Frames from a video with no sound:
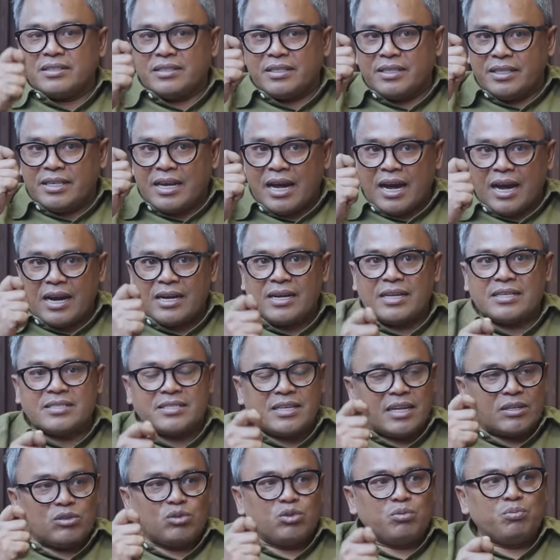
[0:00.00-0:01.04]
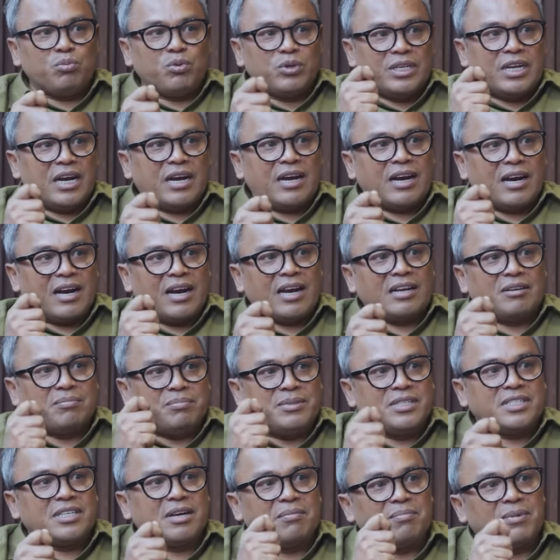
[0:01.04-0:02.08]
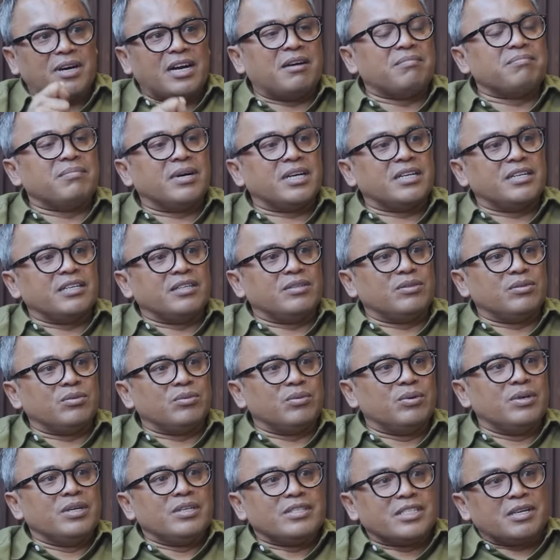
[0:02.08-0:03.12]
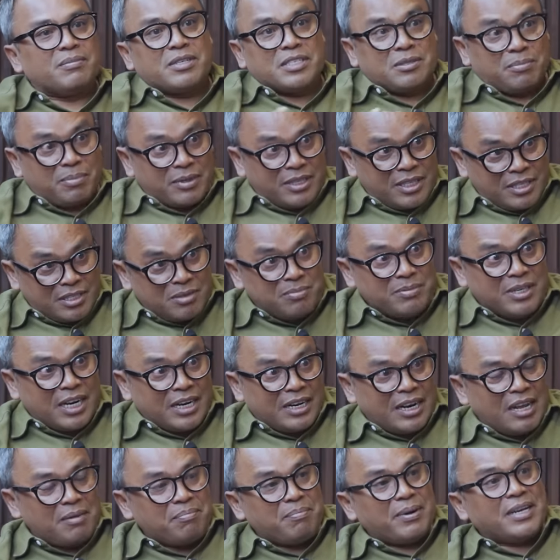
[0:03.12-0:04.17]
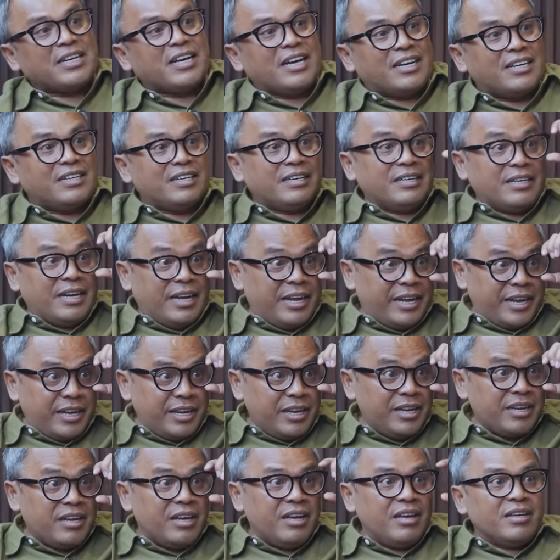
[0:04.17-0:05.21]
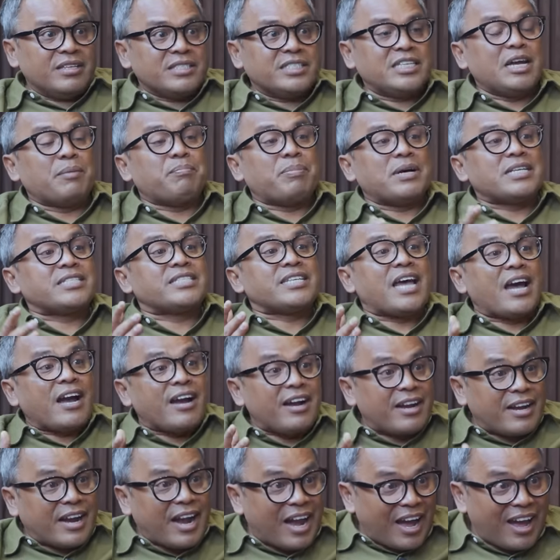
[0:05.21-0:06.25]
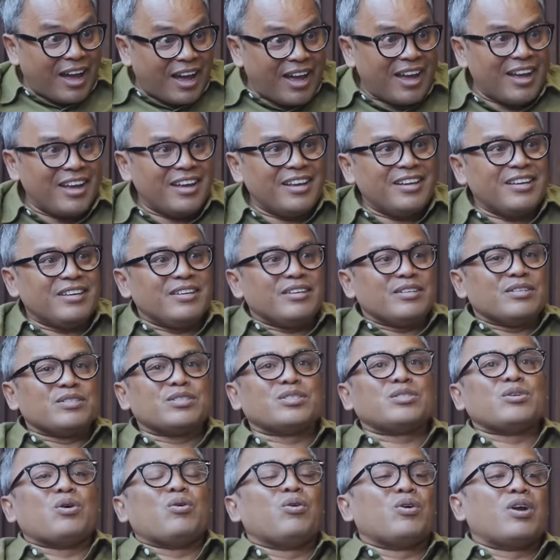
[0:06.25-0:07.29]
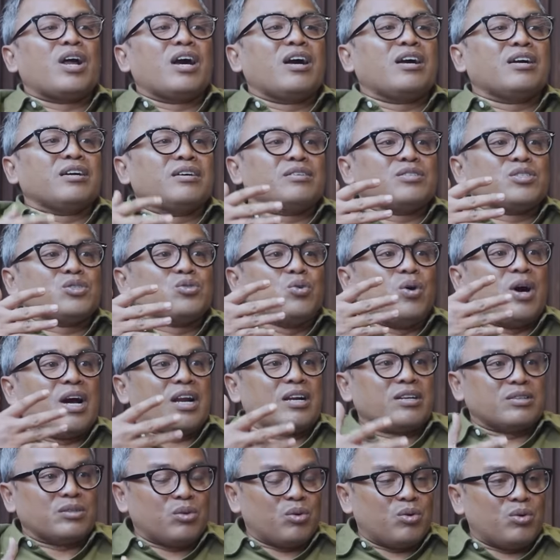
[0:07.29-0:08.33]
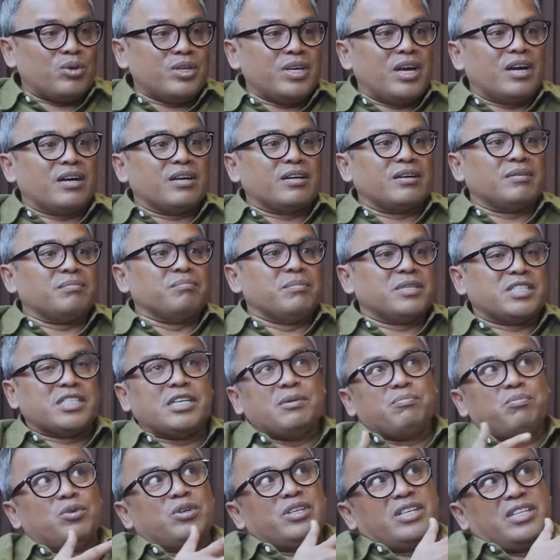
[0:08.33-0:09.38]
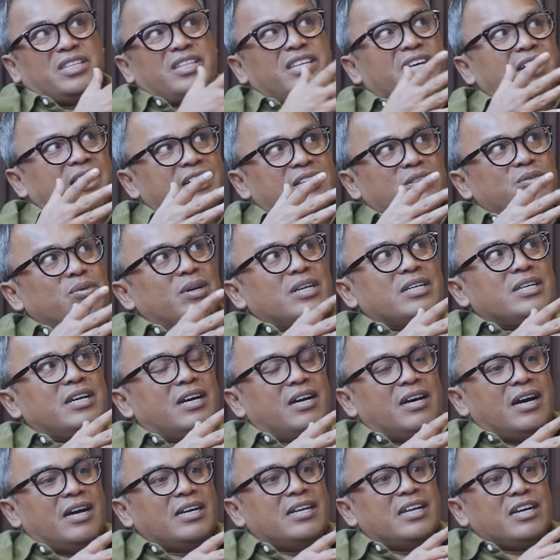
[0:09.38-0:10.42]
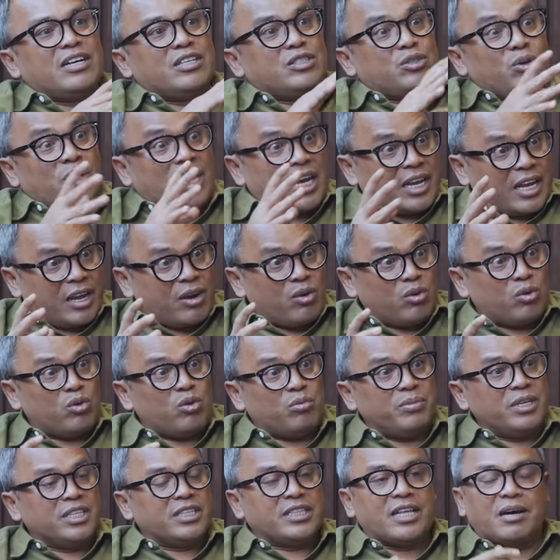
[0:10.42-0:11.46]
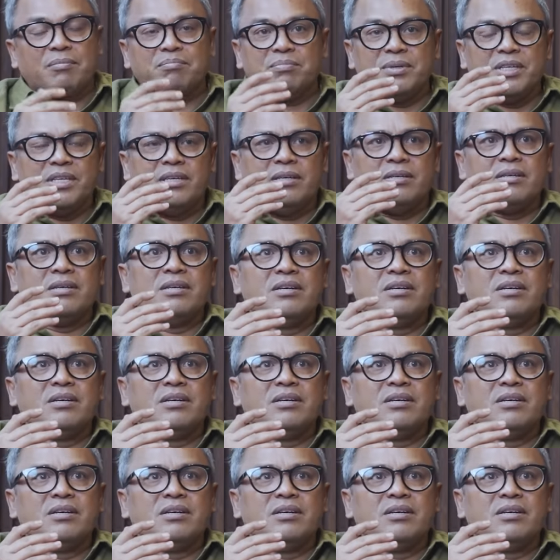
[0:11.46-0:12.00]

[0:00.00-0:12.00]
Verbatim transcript: tidak ada satupun yang akan bisa menghambat itu. Sama seperti 98 kan, okay. Daeng. yeah. Ya. siapa sangka oh, seorang okay. Soeharto yang meskipun ketika itu ada ada gejolak ekonomi, yeah. tapi